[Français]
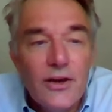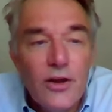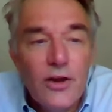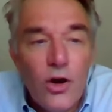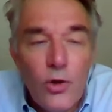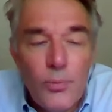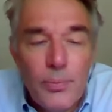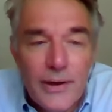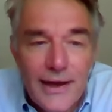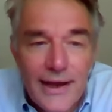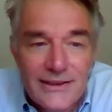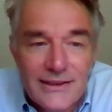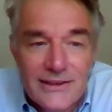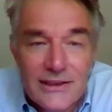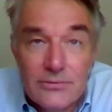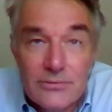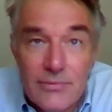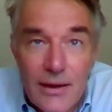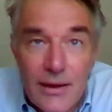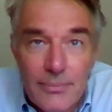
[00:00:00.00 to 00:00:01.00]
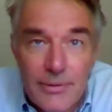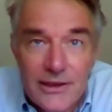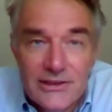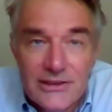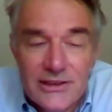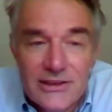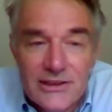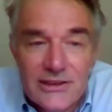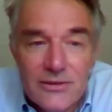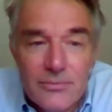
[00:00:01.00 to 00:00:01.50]
qui a mis en place un
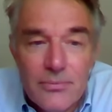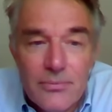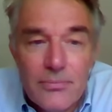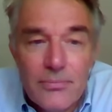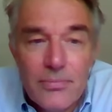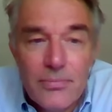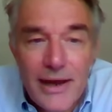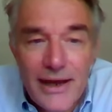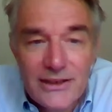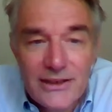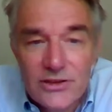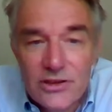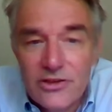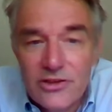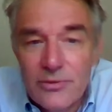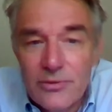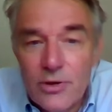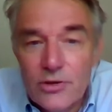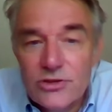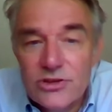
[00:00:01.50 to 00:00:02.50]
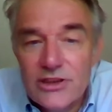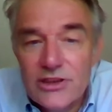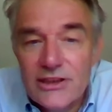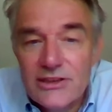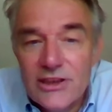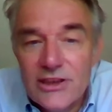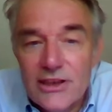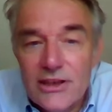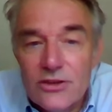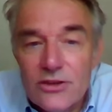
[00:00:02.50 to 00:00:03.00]
système de cartographie en accès
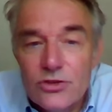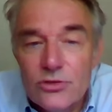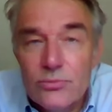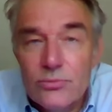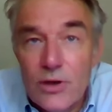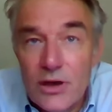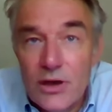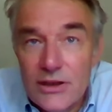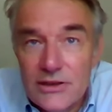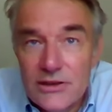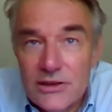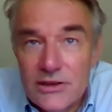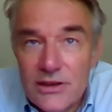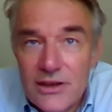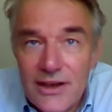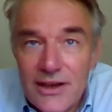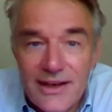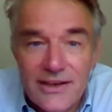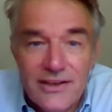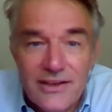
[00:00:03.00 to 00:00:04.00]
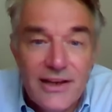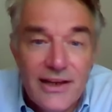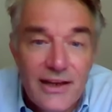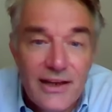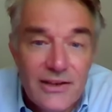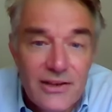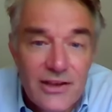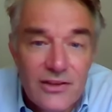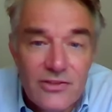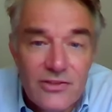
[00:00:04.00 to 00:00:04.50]
libre basé sur la
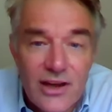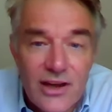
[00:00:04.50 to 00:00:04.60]
télédétection